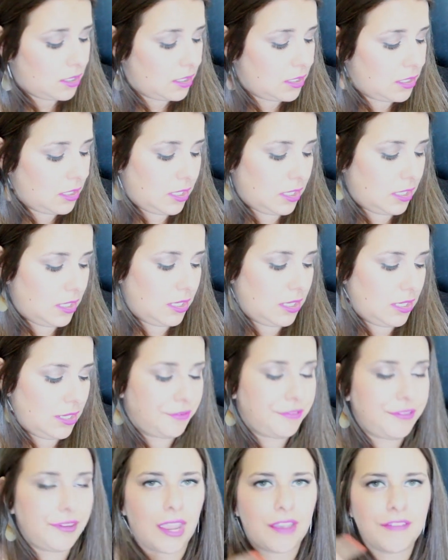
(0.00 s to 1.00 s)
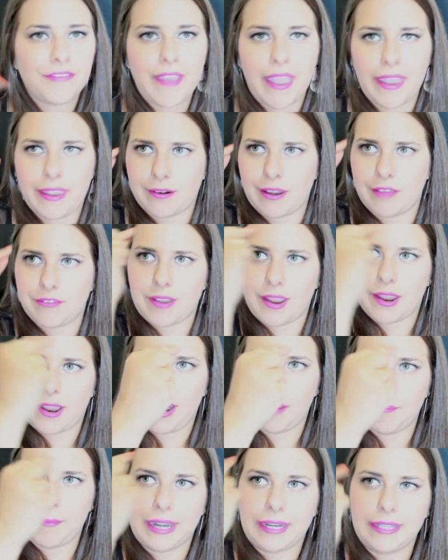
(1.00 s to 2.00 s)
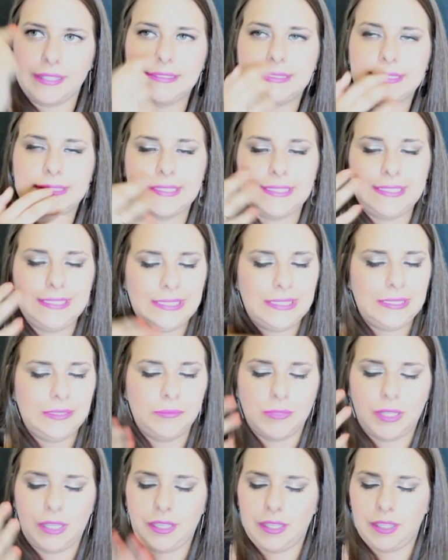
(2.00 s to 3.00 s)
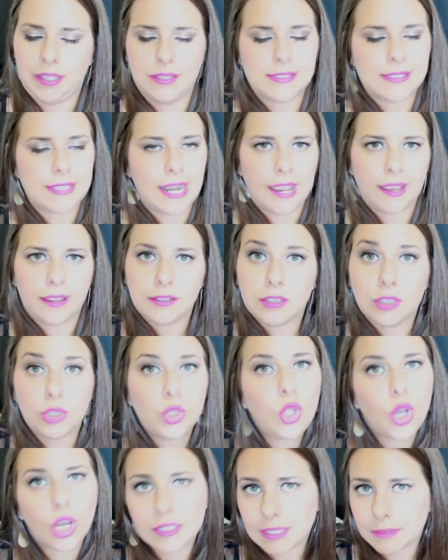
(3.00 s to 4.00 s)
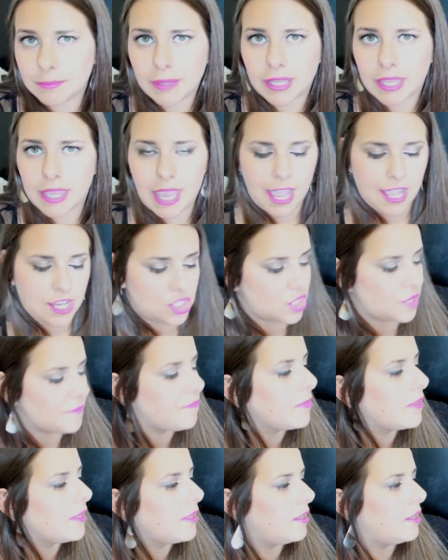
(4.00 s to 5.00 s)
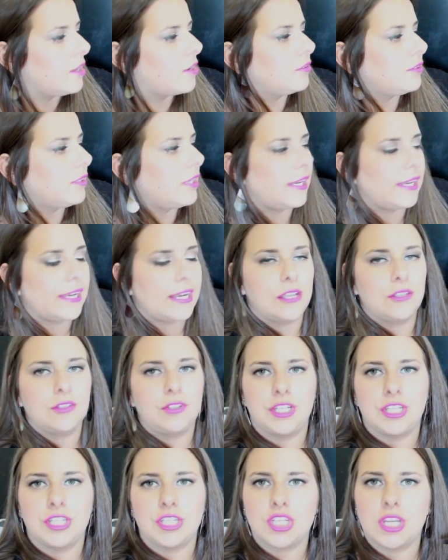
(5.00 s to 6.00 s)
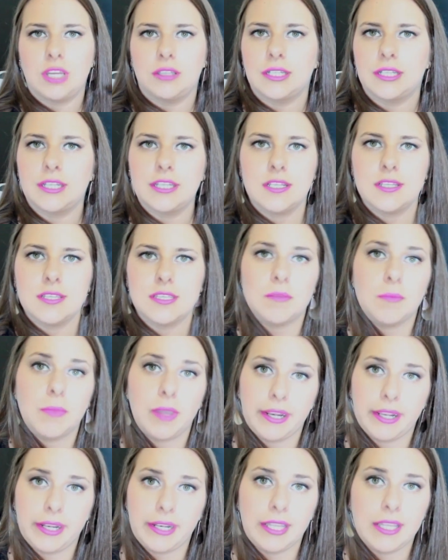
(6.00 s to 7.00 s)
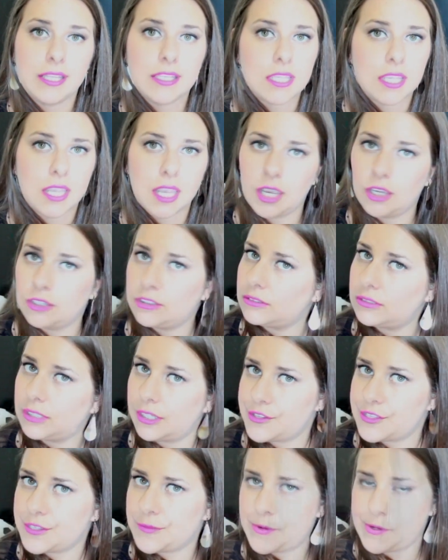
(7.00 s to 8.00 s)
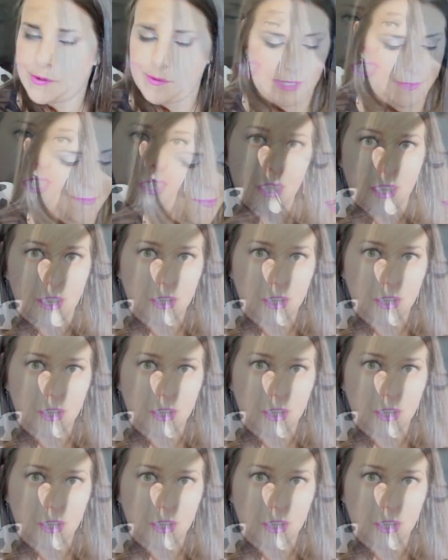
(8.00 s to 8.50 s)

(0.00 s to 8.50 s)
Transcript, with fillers: E fica feio, né? Fica aquela marca em cima e estraga toda a maquiagem. E com o delineador em gel da Candice Siberenice eu não tenho esse problema.